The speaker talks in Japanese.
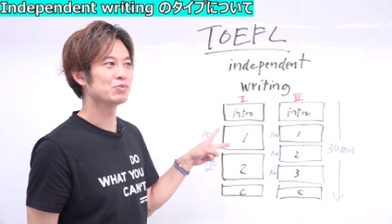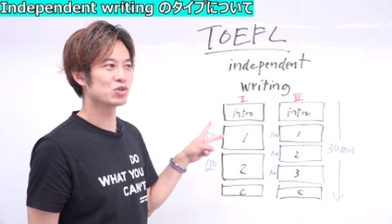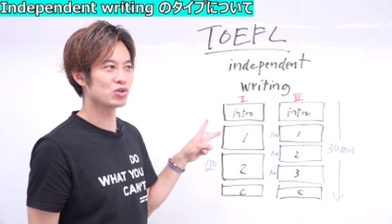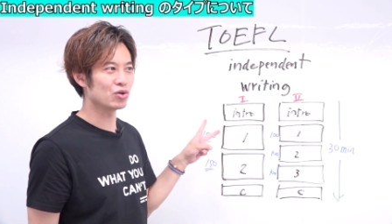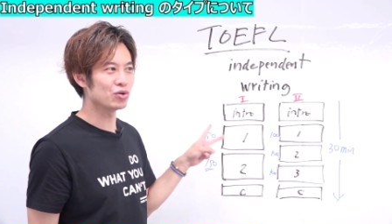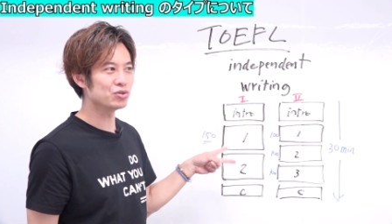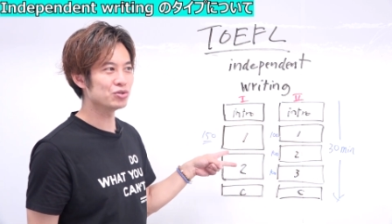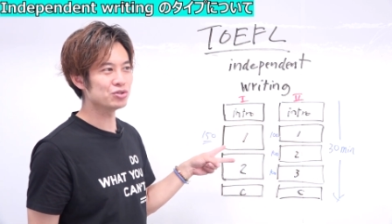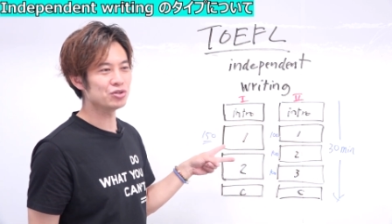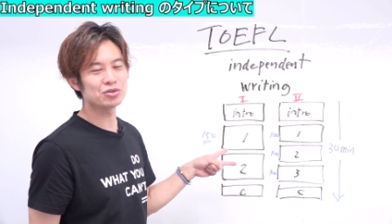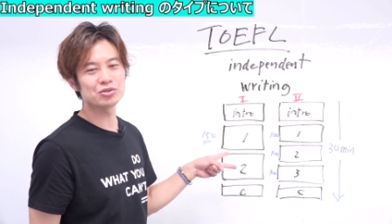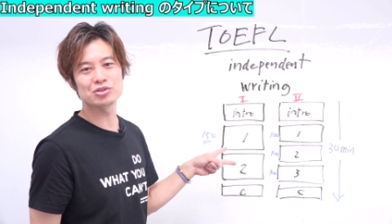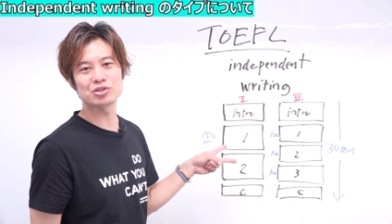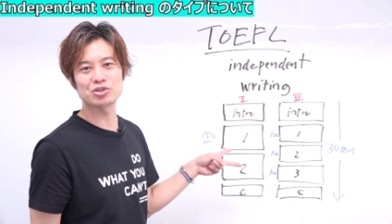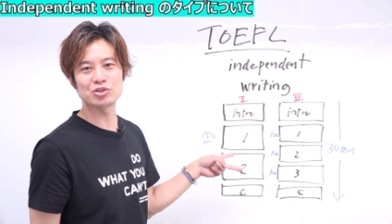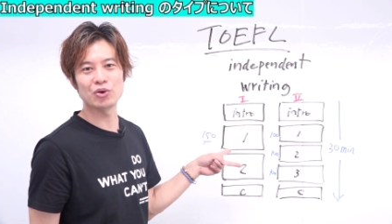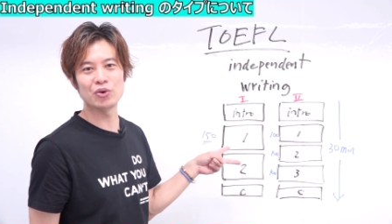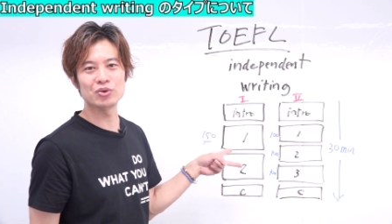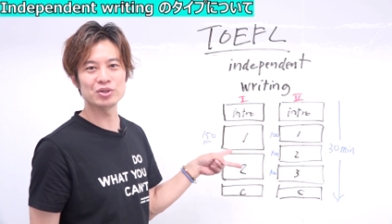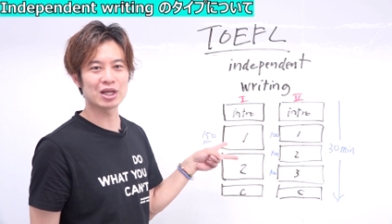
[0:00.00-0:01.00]
極力
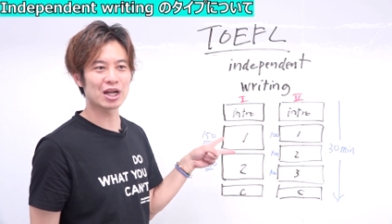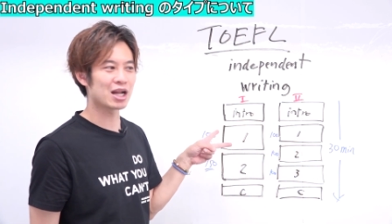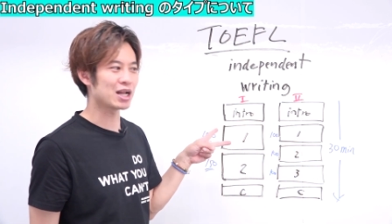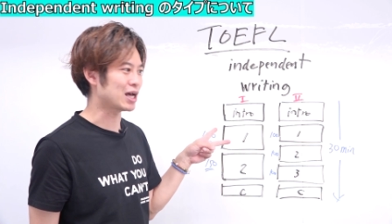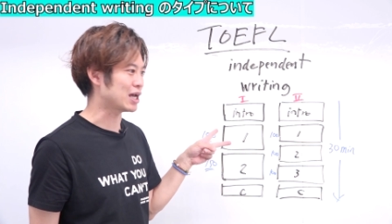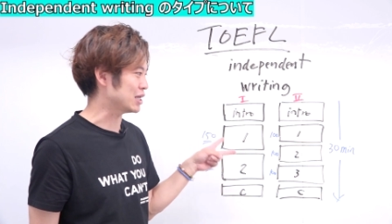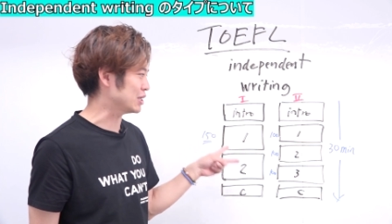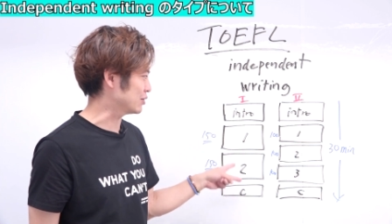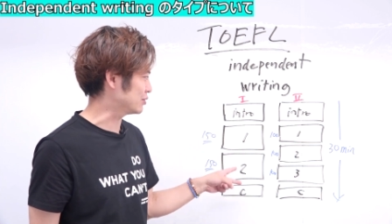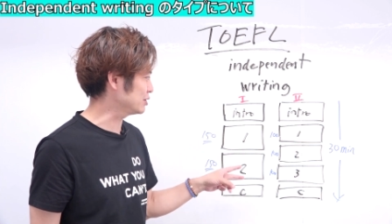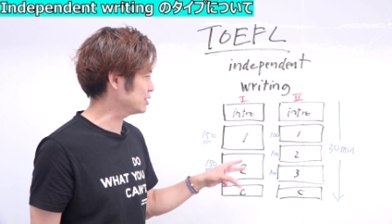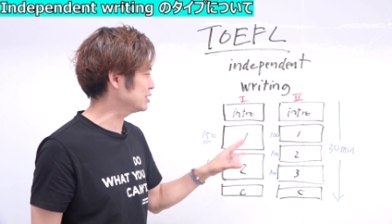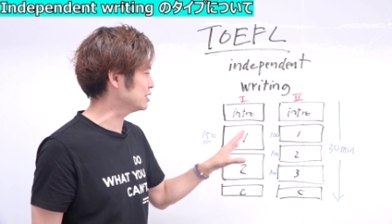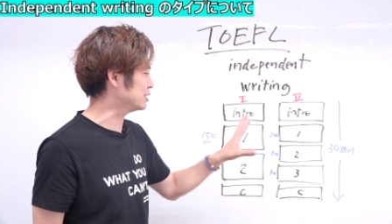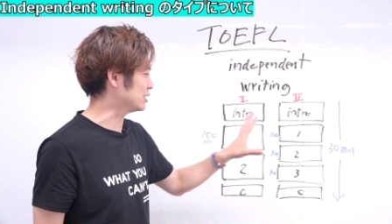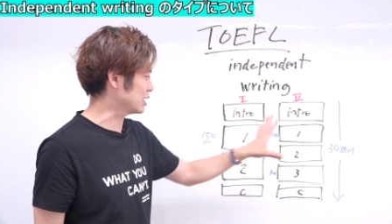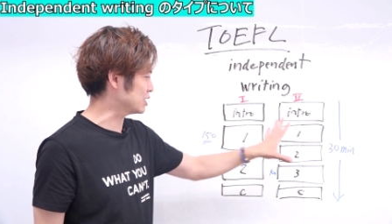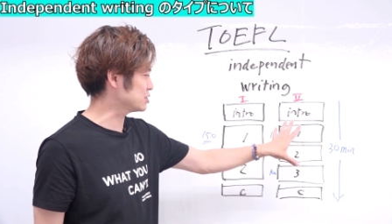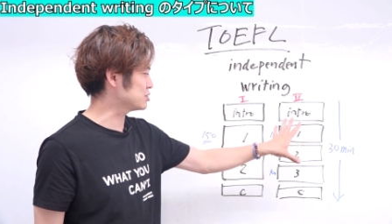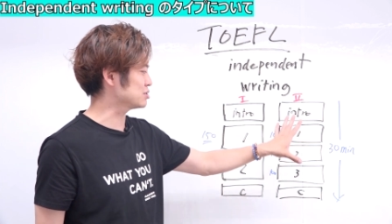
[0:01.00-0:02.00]
そうならないよう
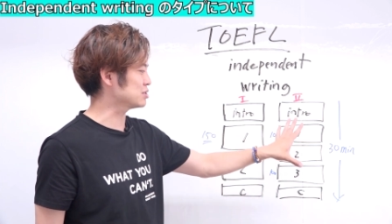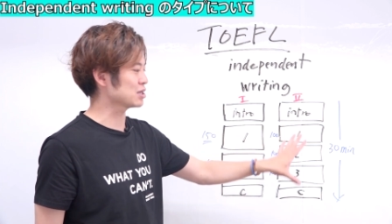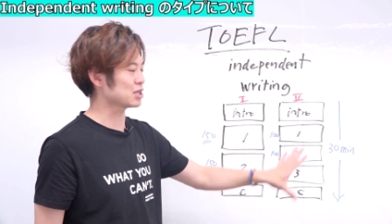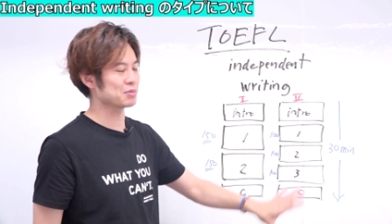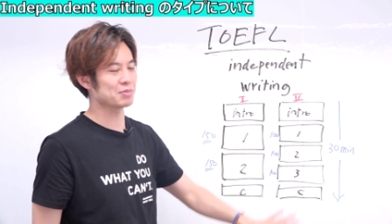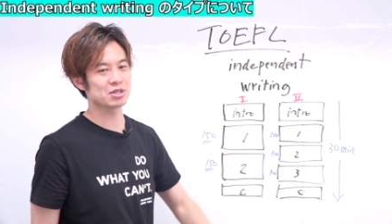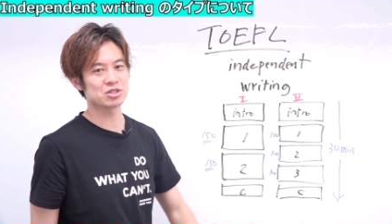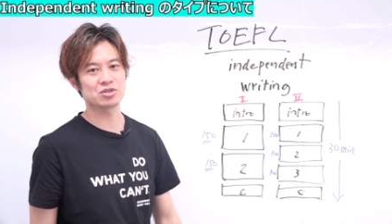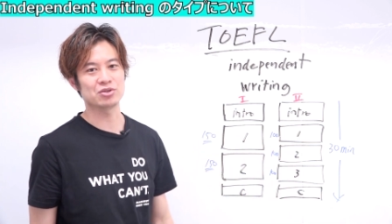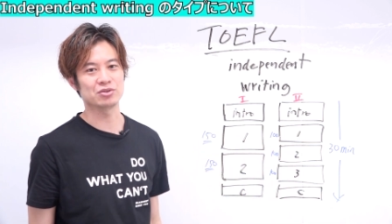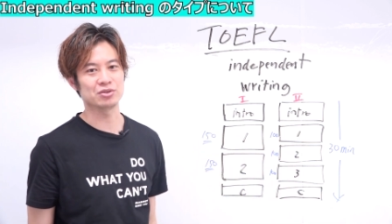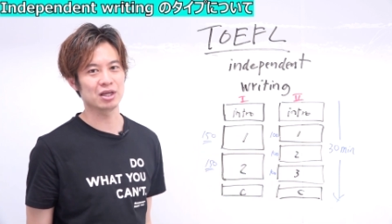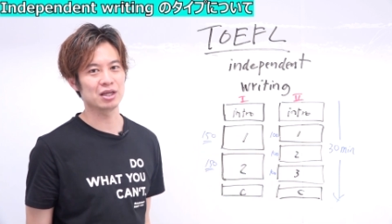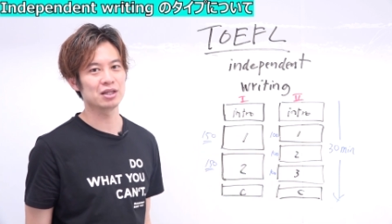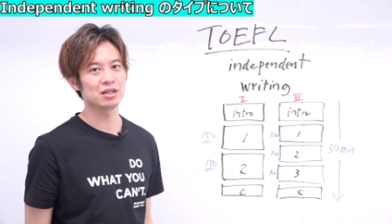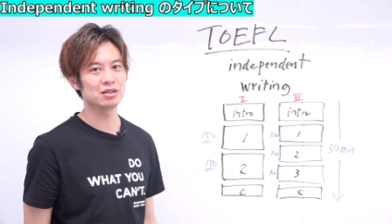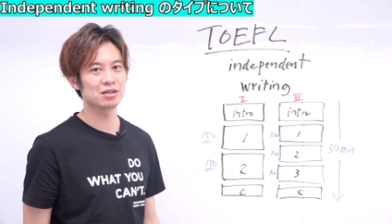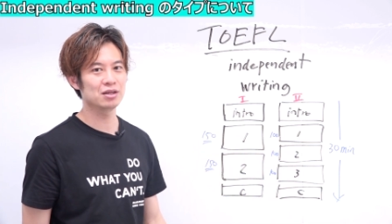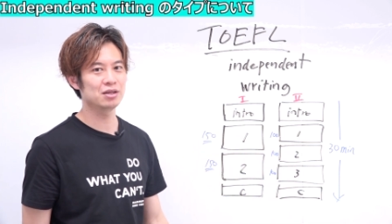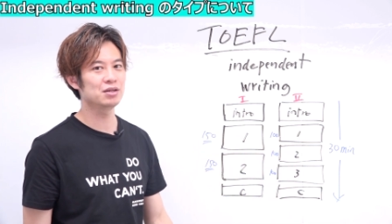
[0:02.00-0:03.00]
に練習していきましょう
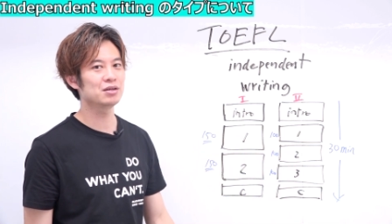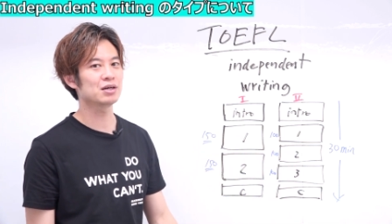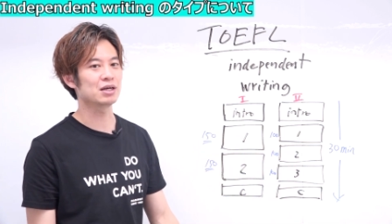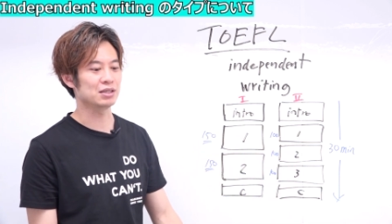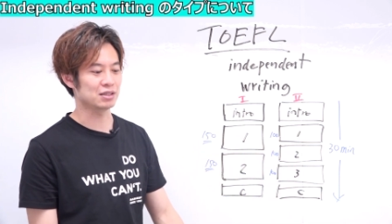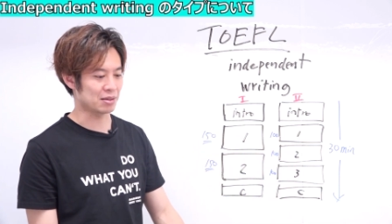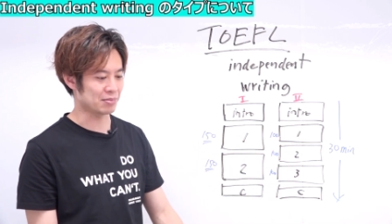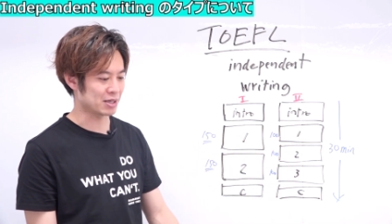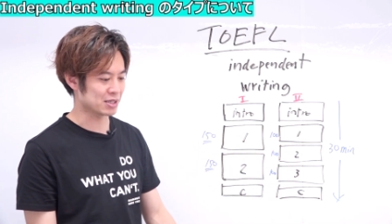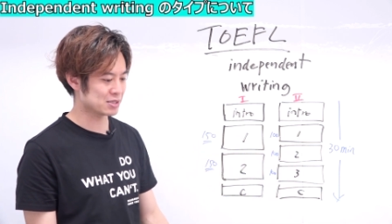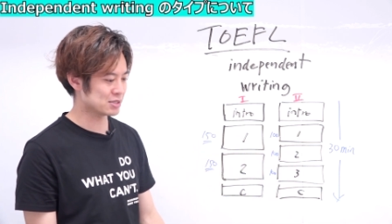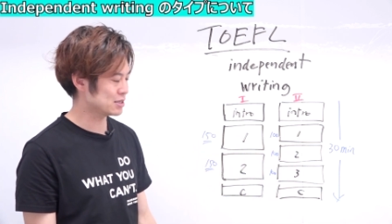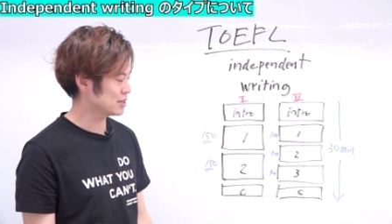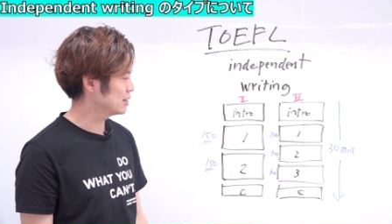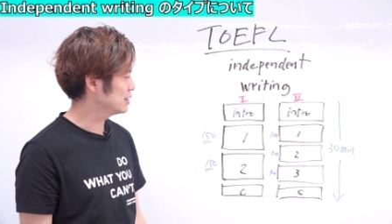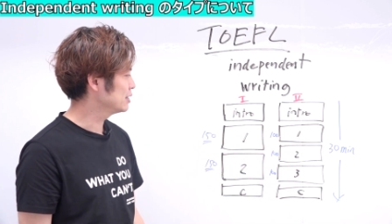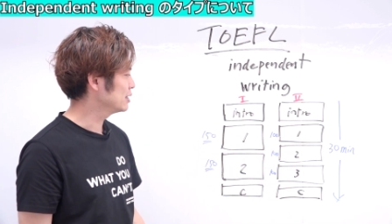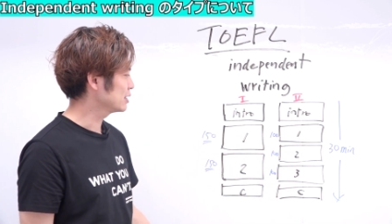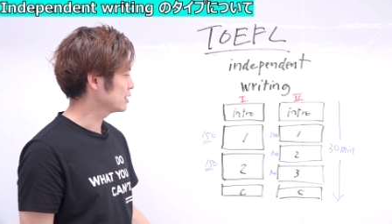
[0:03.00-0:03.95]
ね、というのが言えます。